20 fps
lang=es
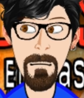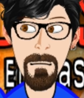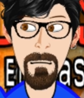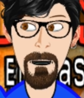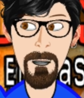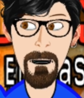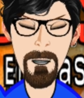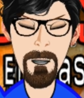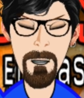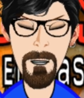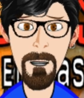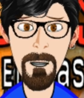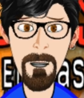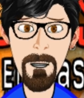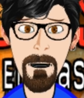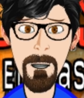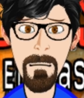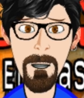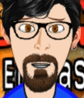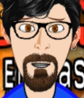pero si no
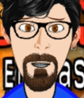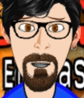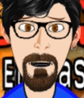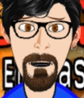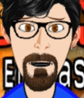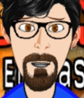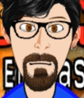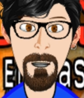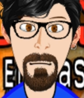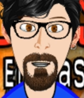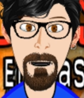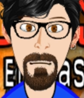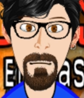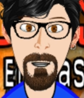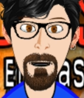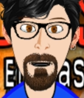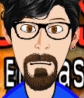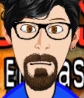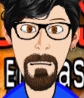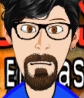quieres acudir a la
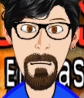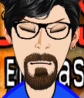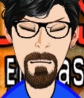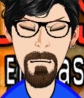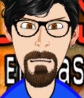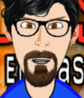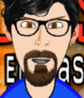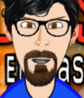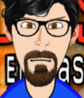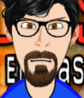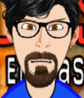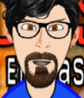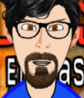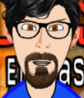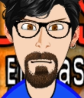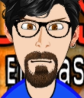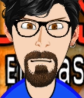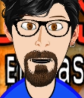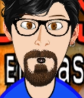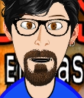farmacia, puedes
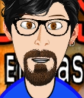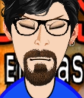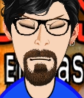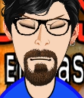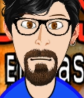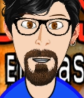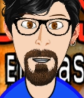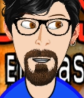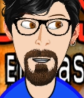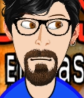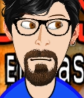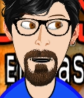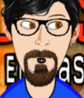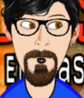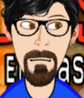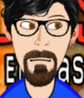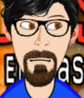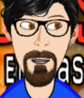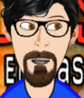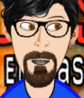utilizar
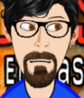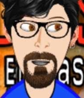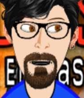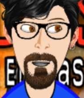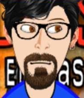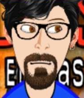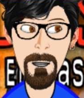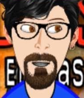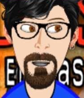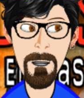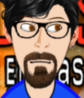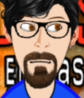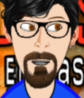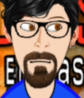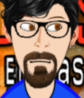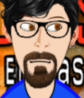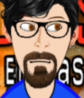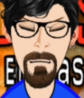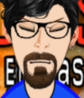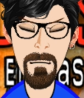bicarbonato de
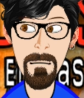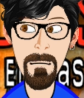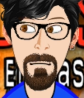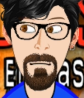sodio